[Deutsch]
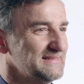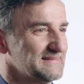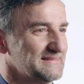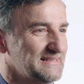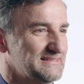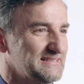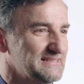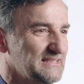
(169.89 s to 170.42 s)

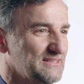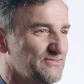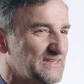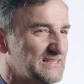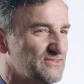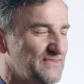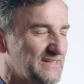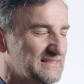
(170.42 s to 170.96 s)
das ist
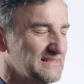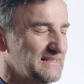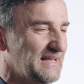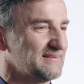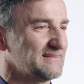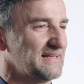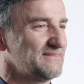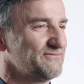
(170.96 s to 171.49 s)
etwas, was ein
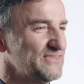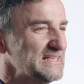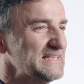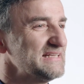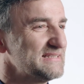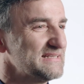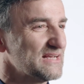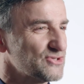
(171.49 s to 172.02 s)
Gast dann wirklich
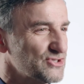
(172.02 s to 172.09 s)
sehr